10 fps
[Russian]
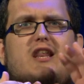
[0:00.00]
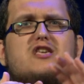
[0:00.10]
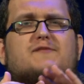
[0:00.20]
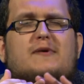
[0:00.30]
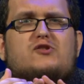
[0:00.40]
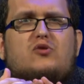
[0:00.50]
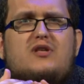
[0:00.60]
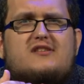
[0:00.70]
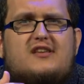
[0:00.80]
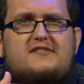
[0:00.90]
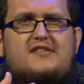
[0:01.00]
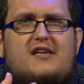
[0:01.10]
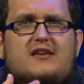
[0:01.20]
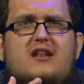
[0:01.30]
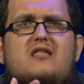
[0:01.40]
или не спасенные
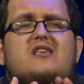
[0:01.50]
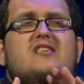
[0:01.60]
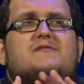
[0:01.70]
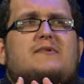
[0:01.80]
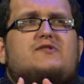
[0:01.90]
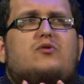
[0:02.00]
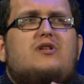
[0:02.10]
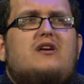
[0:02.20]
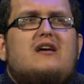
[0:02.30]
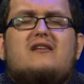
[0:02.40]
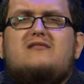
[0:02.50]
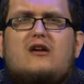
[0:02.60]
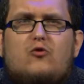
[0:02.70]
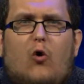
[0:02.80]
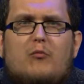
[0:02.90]
соседи, или не спасенные
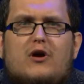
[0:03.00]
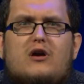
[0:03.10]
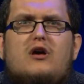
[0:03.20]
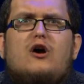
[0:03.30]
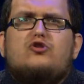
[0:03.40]
знакомые,